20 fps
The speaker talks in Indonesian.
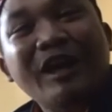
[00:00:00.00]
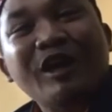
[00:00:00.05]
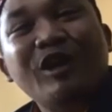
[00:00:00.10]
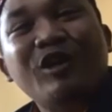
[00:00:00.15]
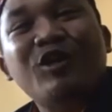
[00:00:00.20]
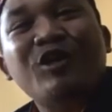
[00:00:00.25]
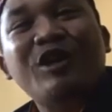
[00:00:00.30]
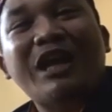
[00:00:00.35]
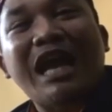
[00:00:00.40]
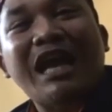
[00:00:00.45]

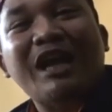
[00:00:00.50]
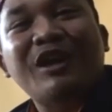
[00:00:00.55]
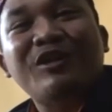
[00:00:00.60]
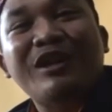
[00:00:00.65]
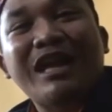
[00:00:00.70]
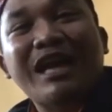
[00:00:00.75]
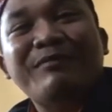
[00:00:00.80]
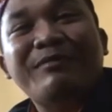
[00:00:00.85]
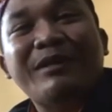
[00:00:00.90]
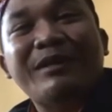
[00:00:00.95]
nolak
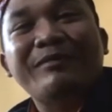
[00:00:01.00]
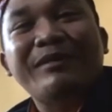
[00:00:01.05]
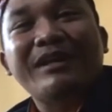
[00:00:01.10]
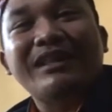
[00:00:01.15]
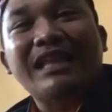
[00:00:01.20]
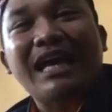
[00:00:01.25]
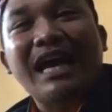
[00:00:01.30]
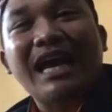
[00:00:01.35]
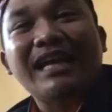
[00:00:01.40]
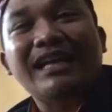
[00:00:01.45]
nolak
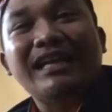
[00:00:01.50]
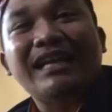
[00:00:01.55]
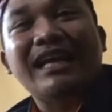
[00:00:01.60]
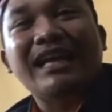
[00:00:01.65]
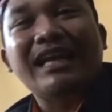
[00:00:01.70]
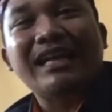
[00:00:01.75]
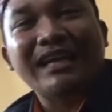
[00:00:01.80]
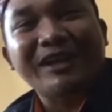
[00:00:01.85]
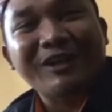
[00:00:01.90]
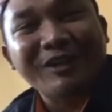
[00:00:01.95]
permintaan
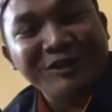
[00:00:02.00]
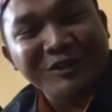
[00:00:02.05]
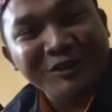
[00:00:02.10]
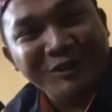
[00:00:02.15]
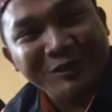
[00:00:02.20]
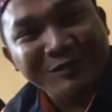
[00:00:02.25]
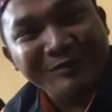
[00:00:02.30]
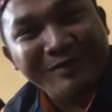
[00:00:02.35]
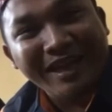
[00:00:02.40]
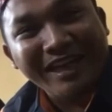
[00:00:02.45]
dari
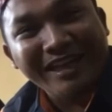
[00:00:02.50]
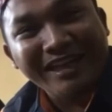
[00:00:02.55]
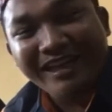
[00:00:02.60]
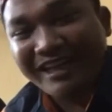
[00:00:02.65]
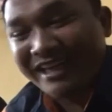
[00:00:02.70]
konsumen